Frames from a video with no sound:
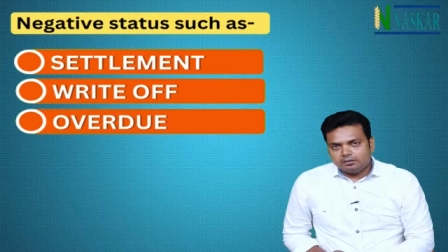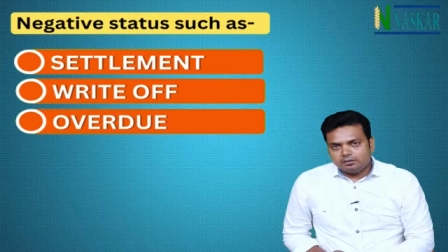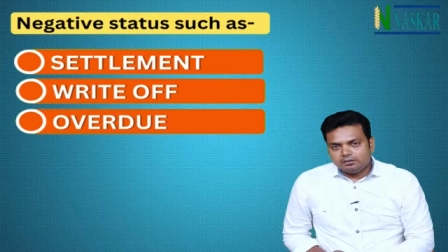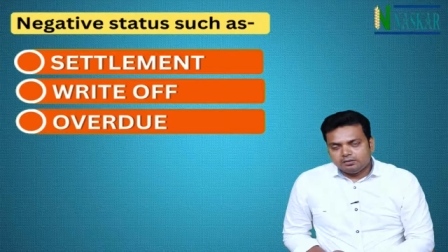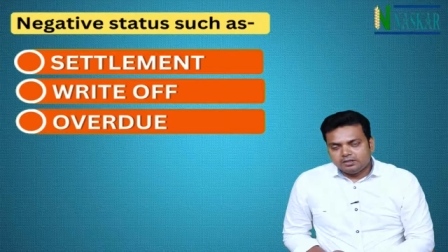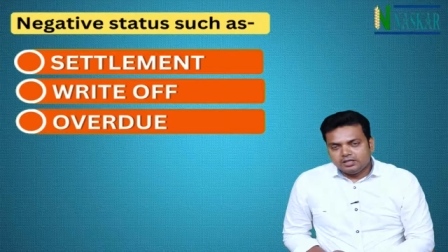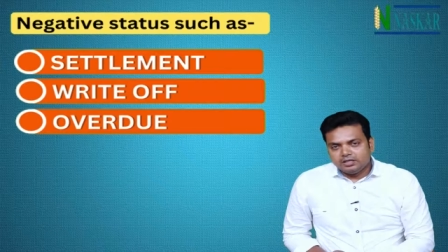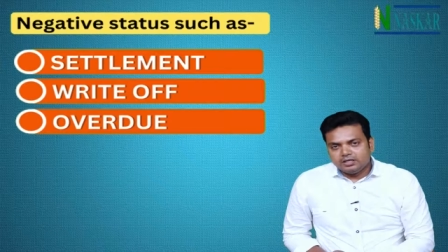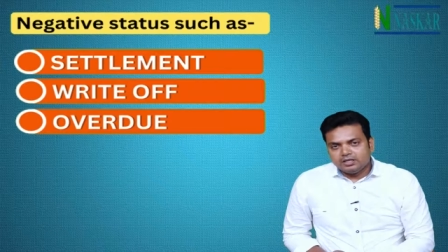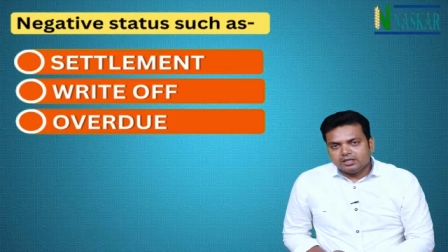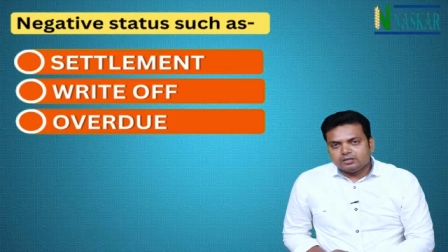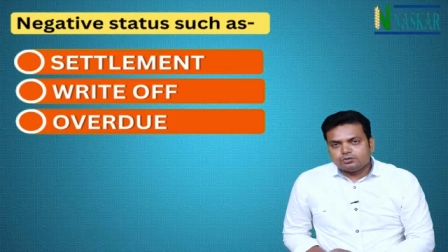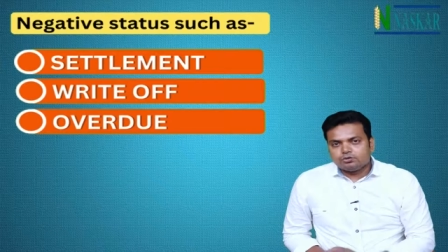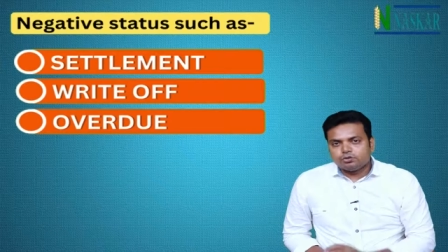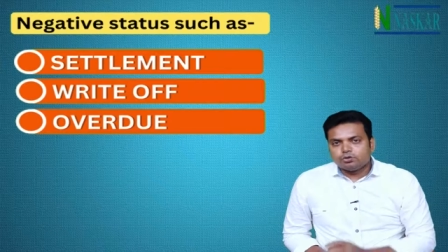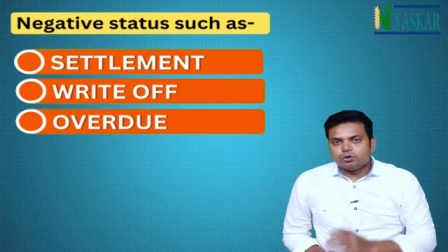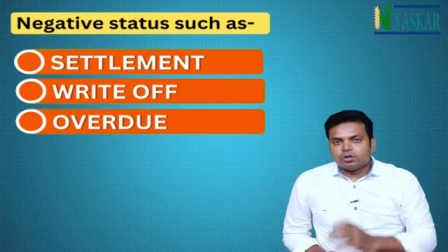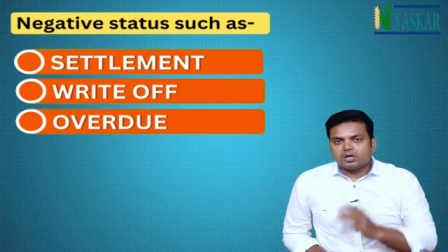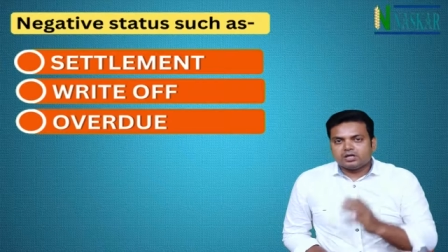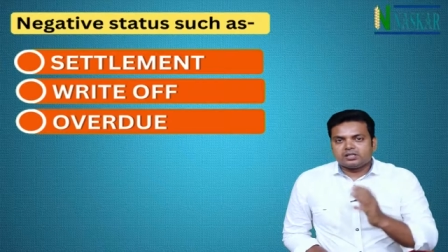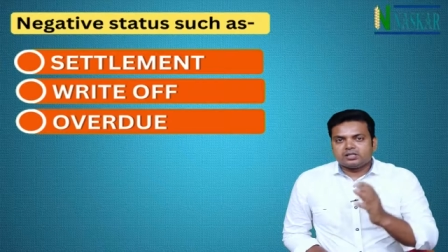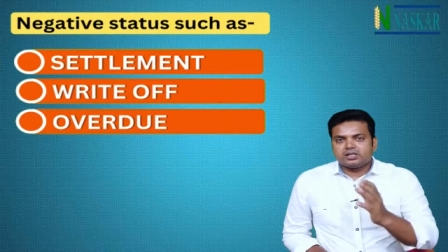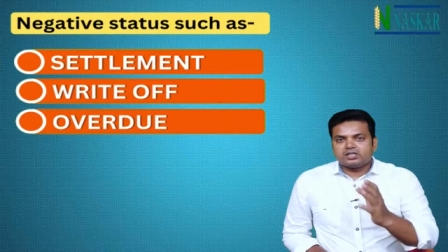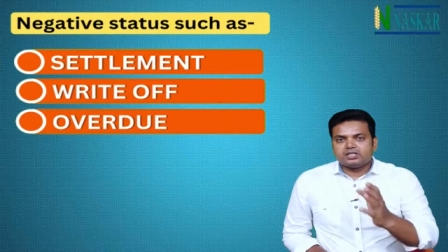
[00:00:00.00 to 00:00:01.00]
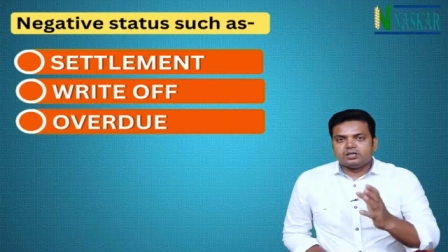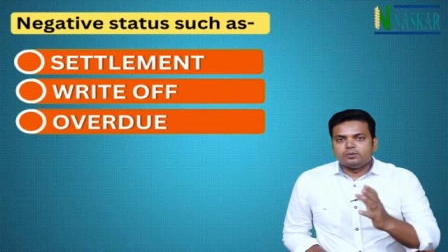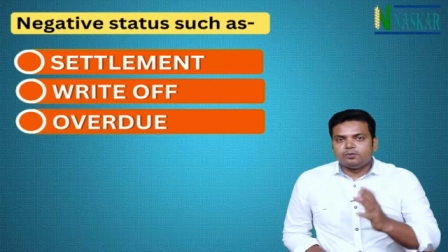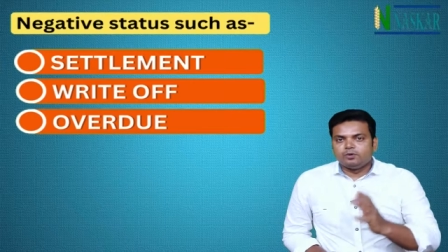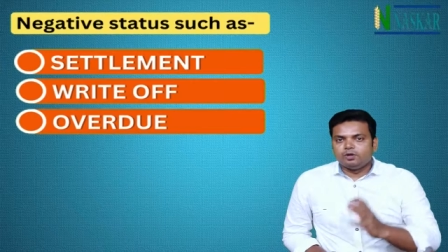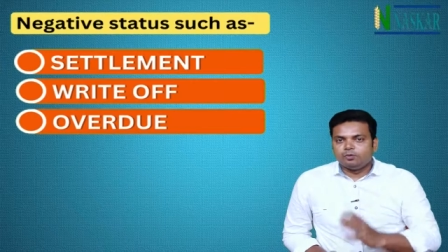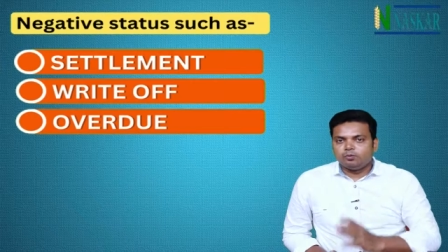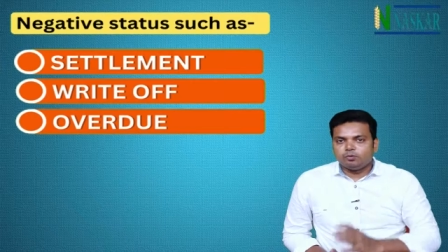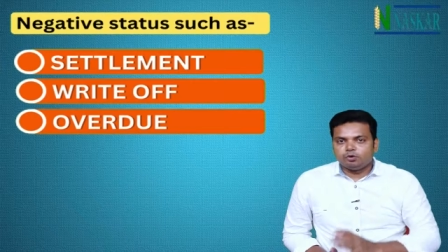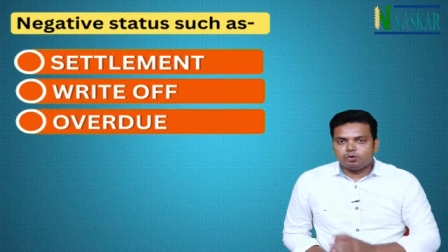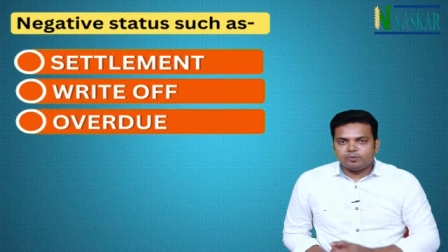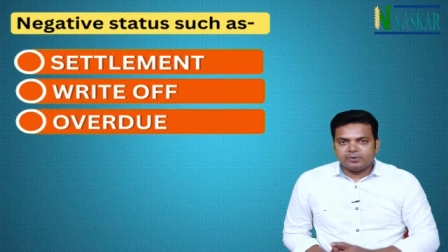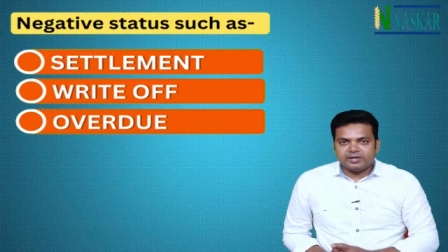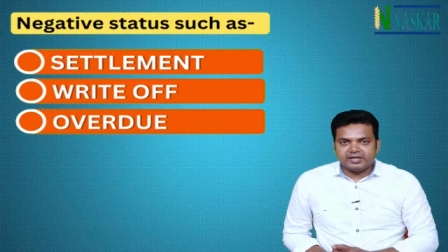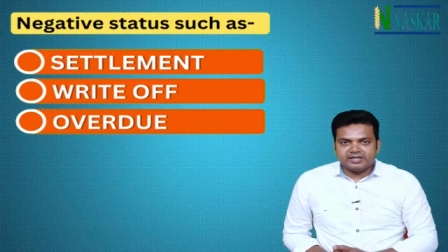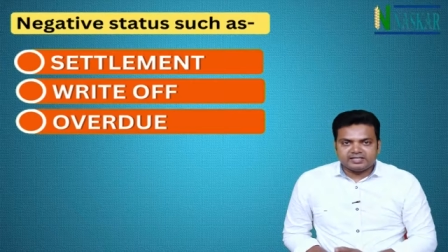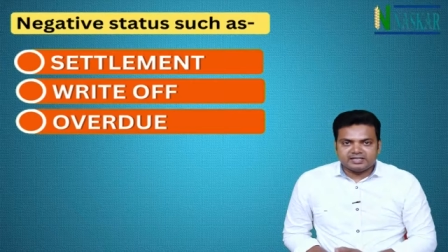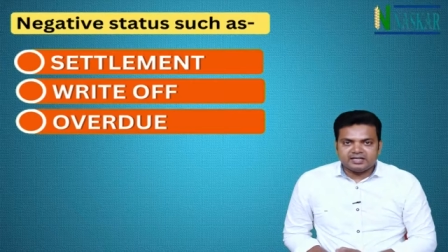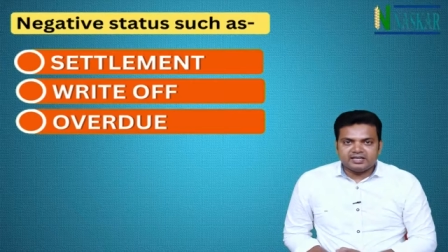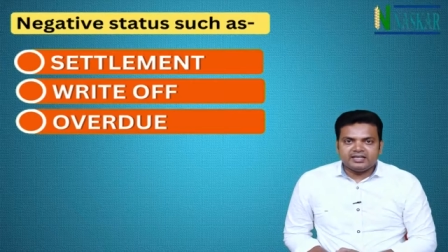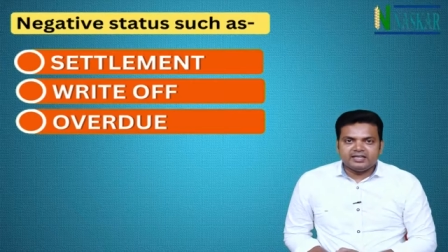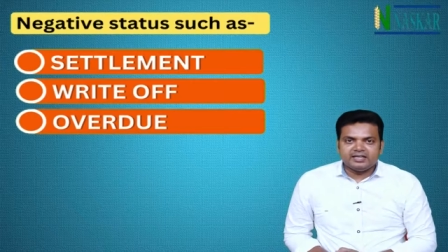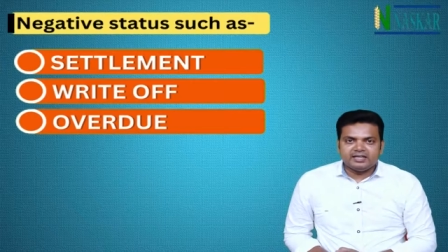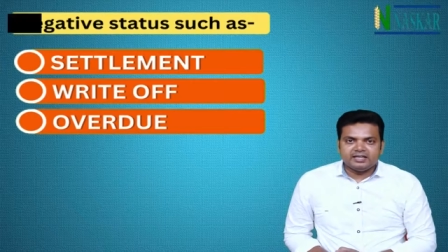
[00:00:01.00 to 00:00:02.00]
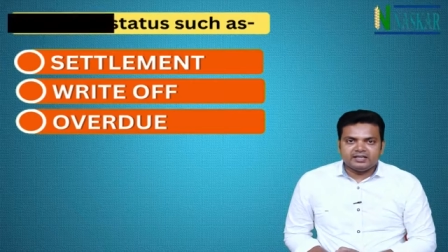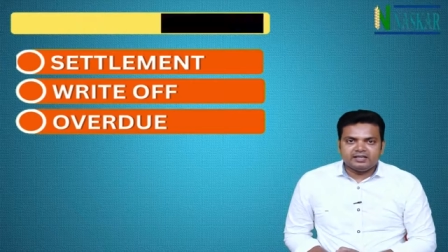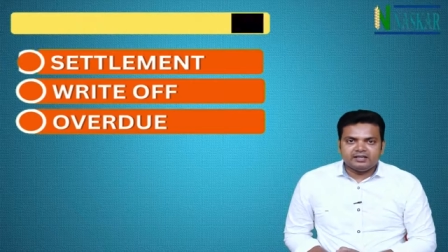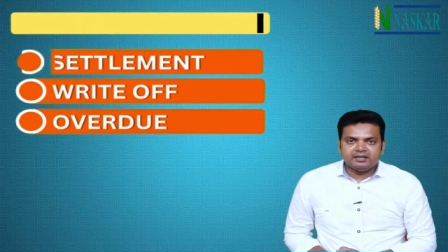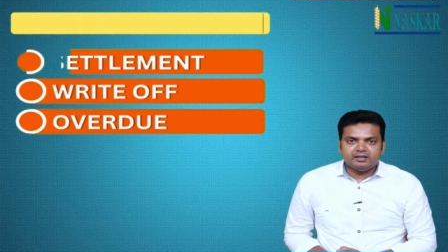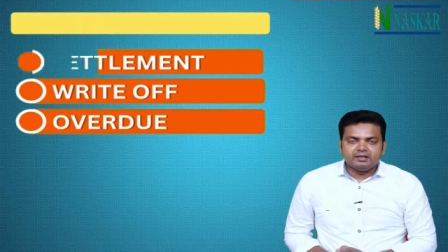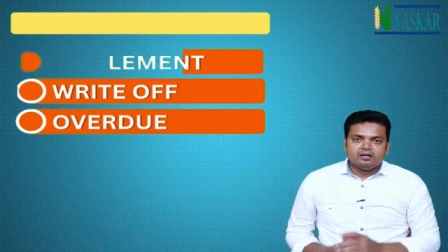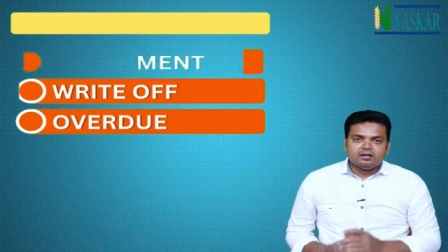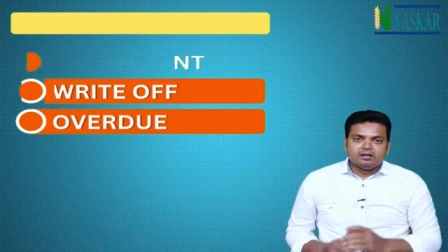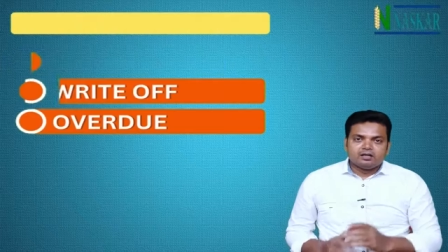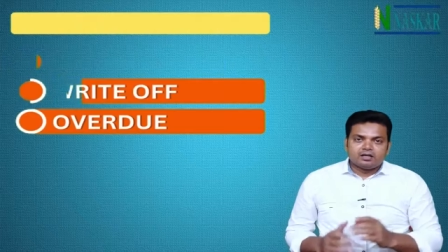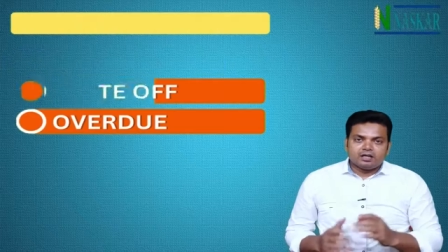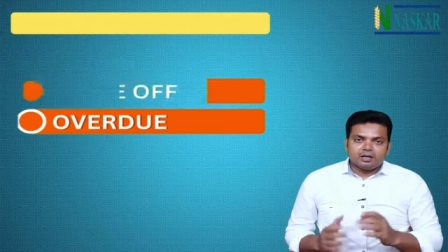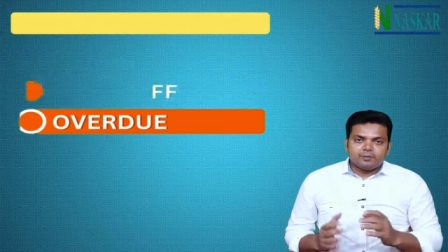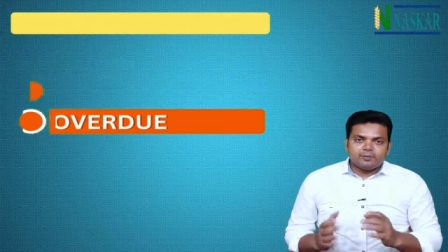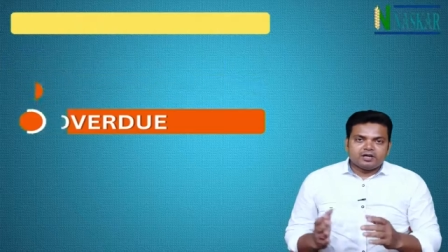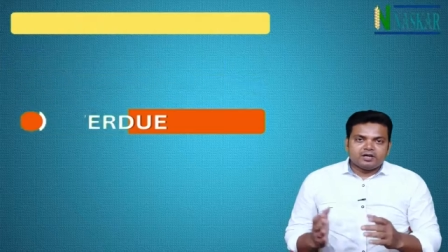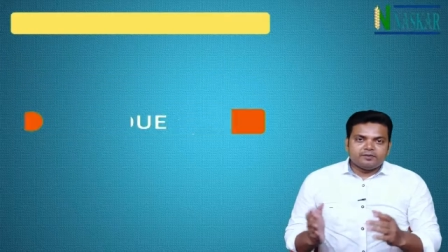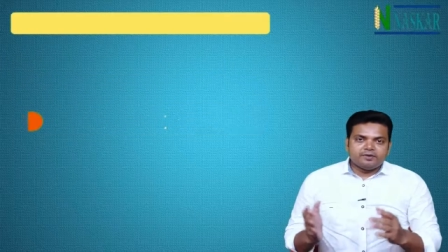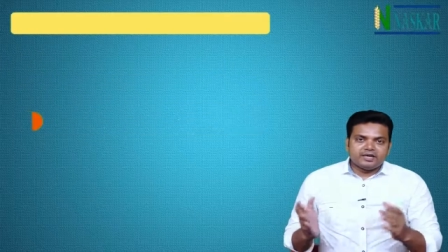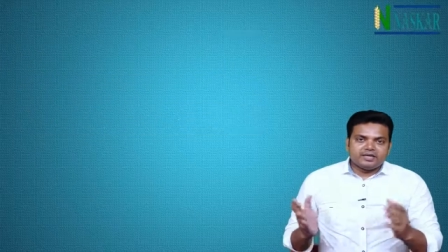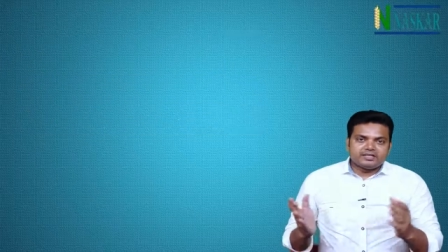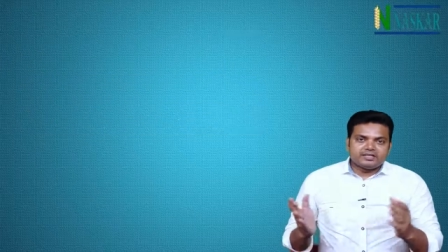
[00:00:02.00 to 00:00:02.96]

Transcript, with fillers: डिटेल शो करता है सिविल रिपोर्ट में ऐसा नहीं है कभी कभी